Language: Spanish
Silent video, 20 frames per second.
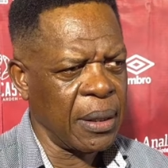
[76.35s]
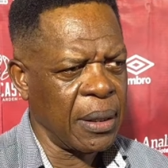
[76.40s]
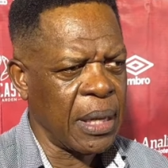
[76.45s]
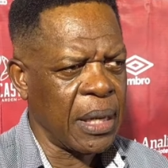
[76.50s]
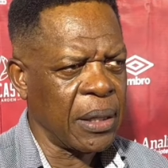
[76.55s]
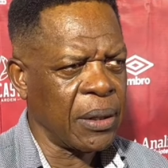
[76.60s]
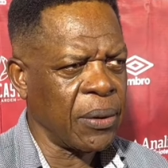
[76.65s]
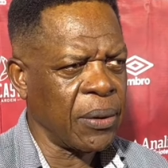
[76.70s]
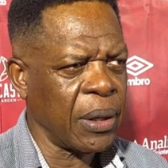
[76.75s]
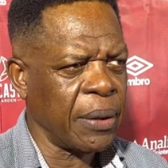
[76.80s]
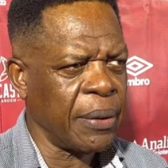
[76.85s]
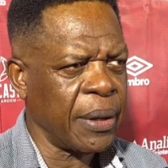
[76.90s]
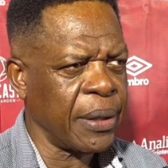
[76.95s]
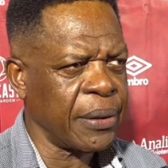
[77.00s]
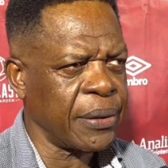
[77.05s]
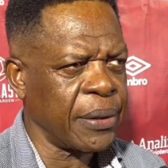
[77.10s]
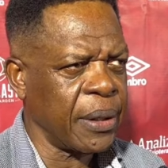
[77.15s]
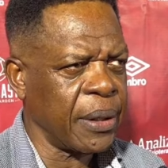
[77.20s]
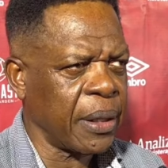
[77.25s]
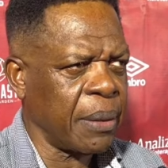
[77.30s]
la historia va a
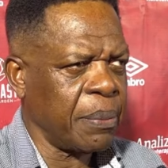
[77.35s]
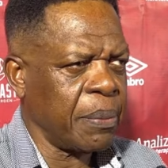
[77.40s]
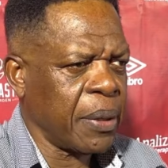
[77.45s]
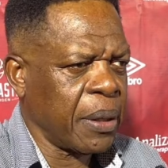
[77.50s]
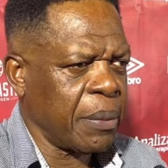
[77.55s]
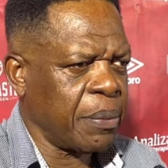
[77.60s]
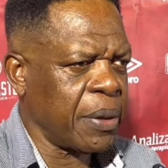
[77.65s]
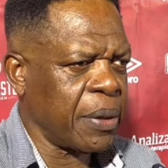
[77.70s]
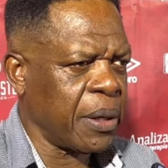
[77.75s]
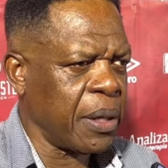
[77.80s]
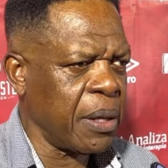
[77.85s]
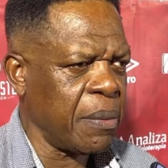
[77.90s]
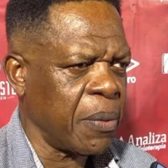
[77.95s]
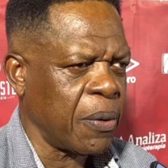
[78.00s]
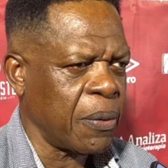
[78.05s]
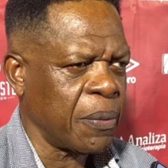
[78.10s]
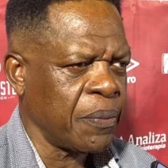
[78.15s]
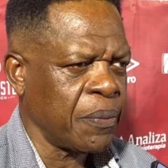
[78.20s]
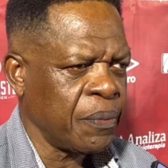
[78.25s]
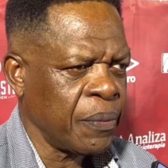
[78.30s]
decir que, perdimos.